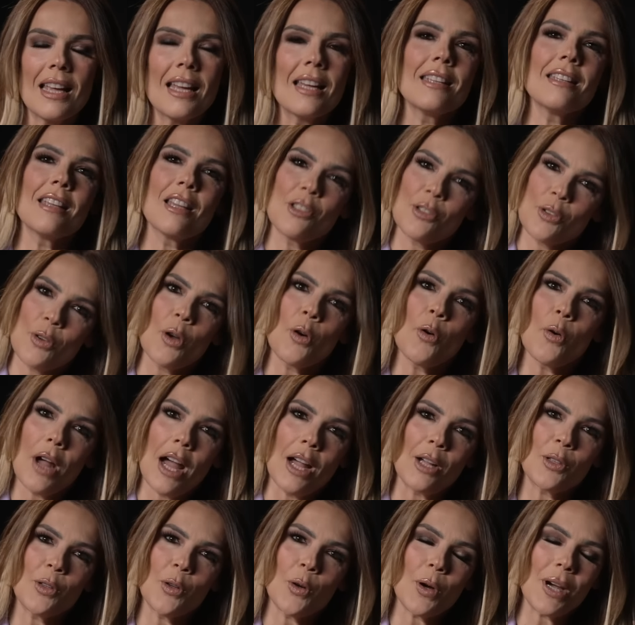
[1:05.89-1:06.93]
y eso es un
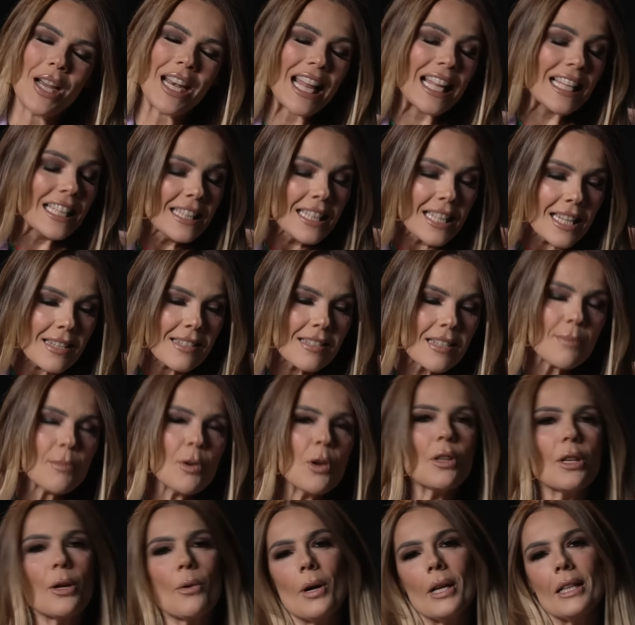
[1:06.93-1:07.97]
acto grandísimo
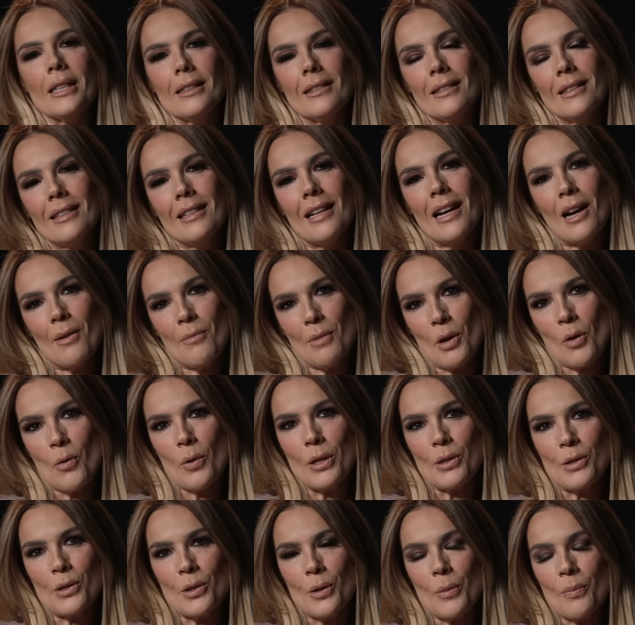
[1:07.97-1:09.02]
de valentía a mi
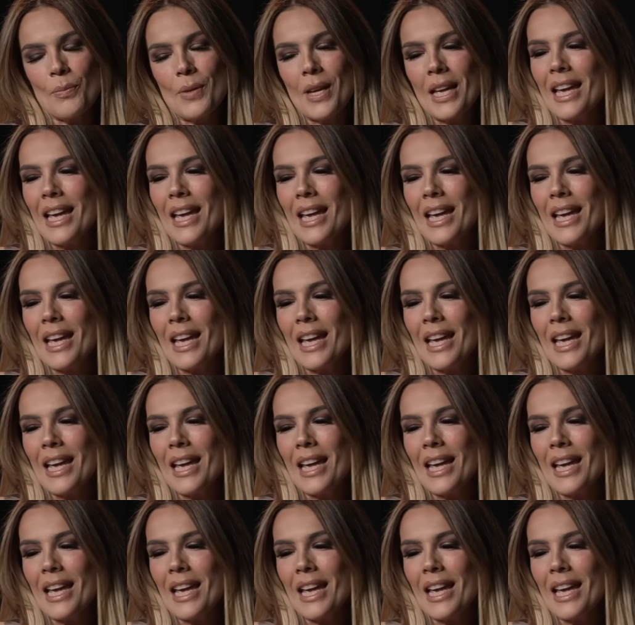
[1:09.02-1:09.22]
juicio.